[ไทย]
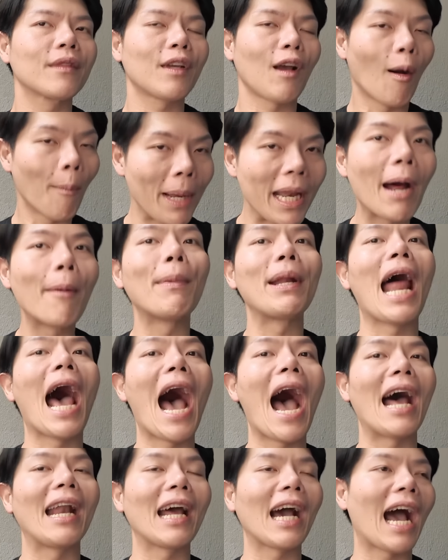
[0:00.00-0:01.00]
ก็ไม่ธรรม
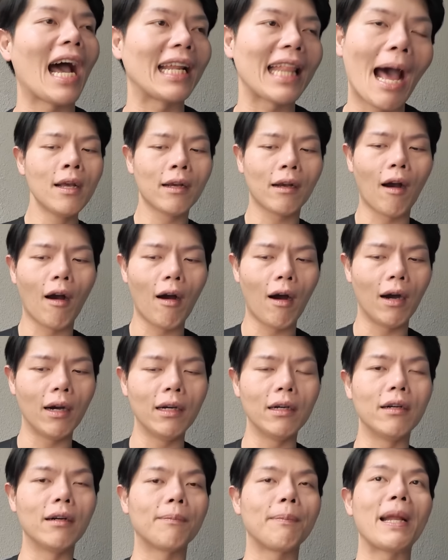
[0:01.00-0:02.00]
ดานะคะก็
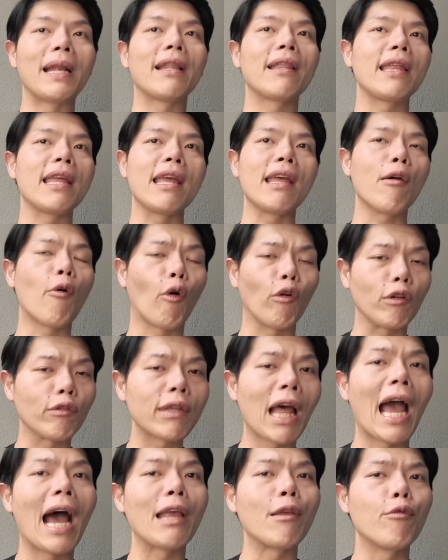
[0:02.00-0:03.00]
เป็น CEO
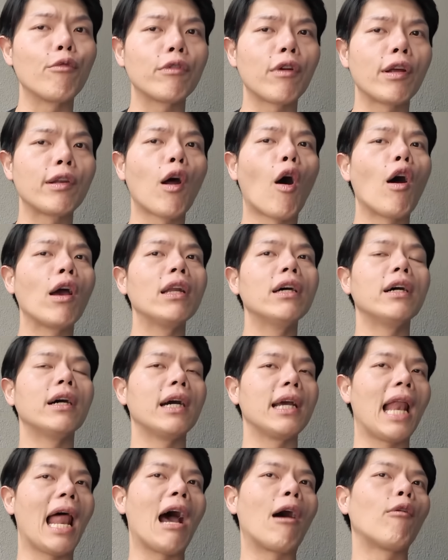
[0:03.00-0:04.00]
ตั้งแต่อายุน้อยๆเล
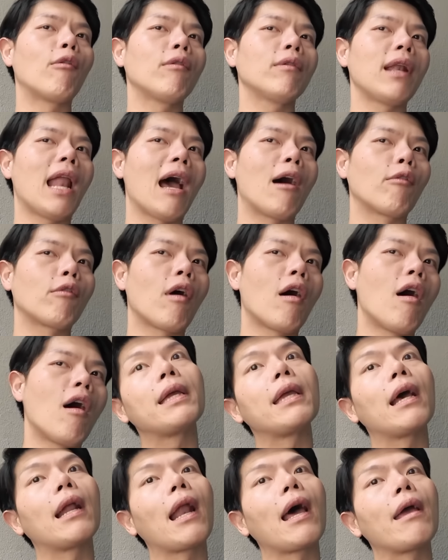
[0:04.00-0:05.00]
ยแล้วก็
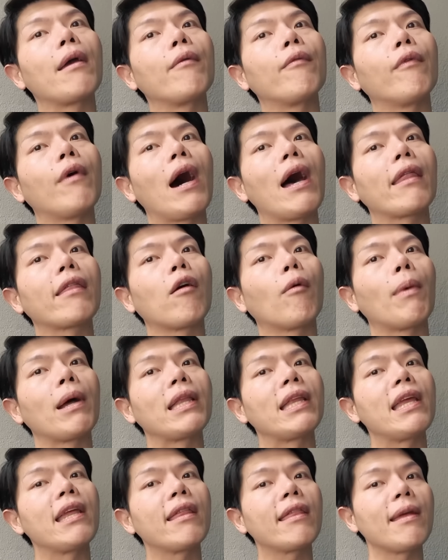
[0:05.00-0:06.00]
ปีอะไรวะ
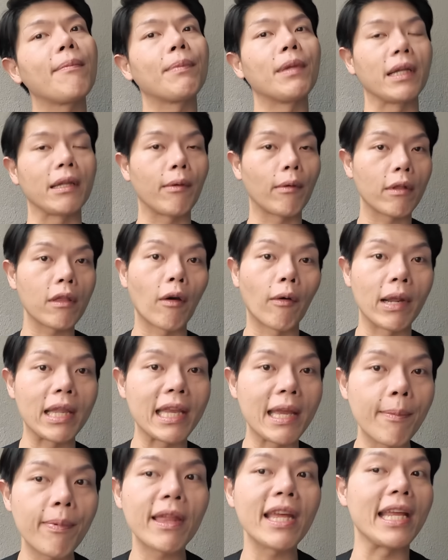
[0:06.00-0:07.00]
2020 ถึง
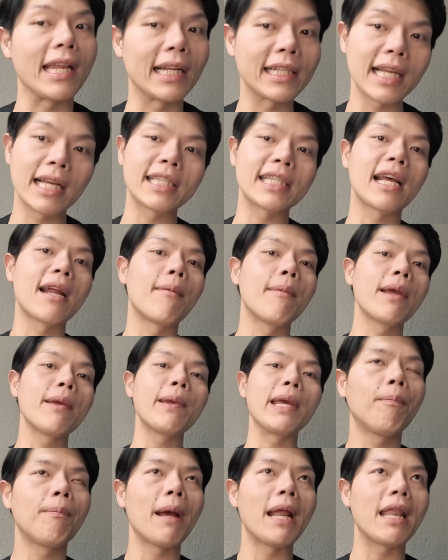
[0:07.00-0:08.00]
2024 ถ้าจำไม่
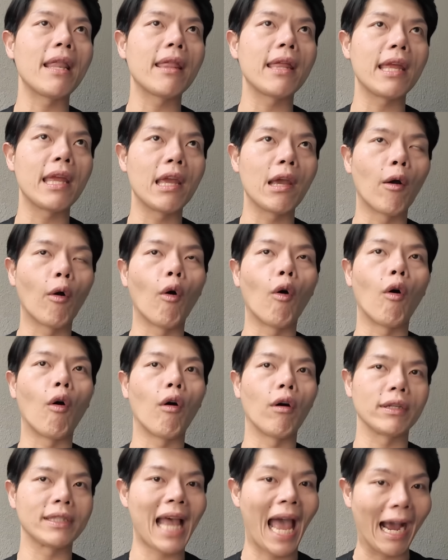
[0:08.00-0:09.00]
ผิดเป็น CEO
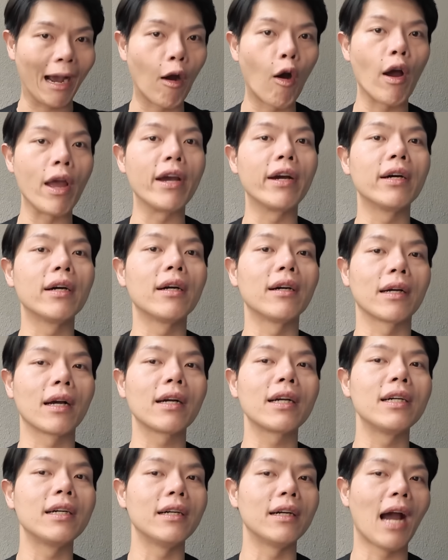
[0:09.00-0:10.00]
Tag Heuer
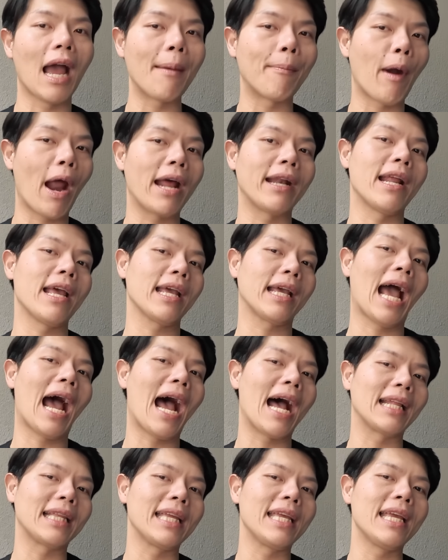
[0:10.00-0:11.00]
ก็คือไอแบรนด์นาฬิ
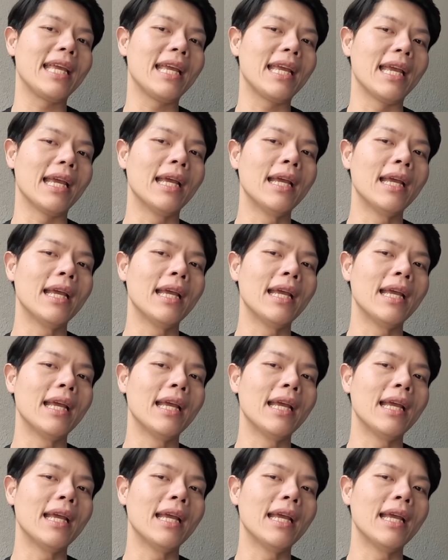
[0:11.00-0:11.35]
กาที่